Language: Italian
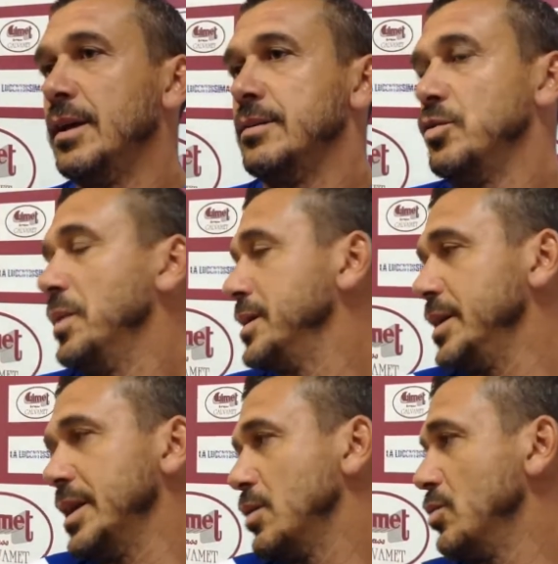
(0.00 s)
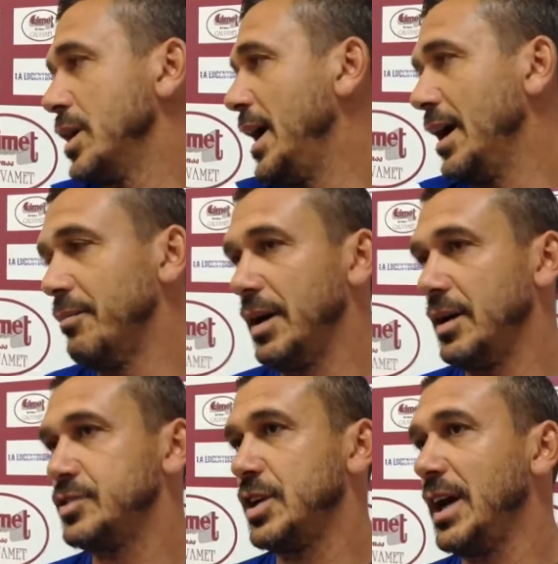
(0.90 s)
domattina con calma
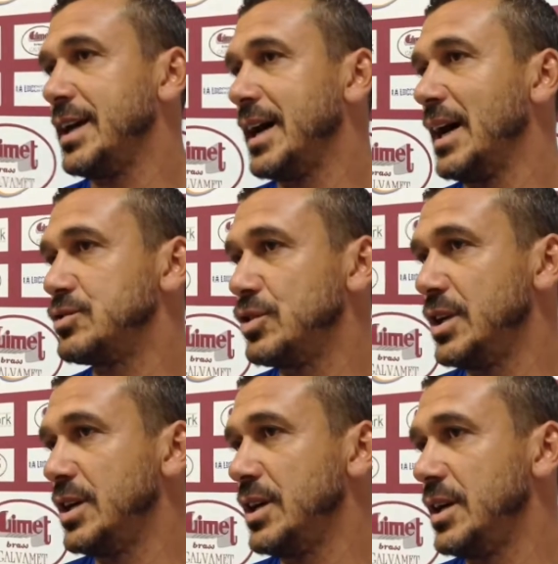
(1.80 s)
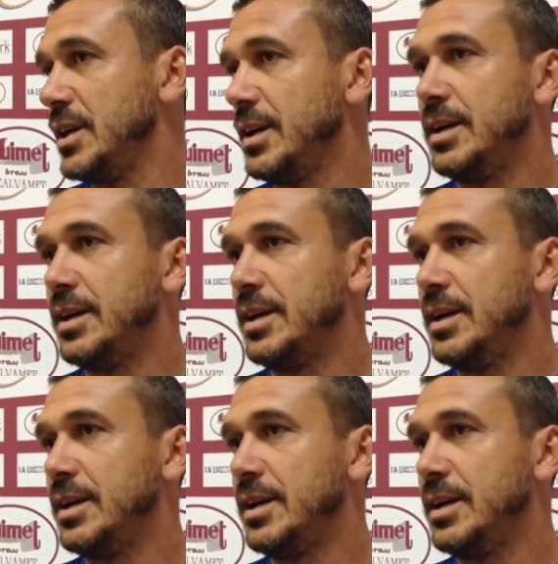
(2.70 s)
se è il caso di,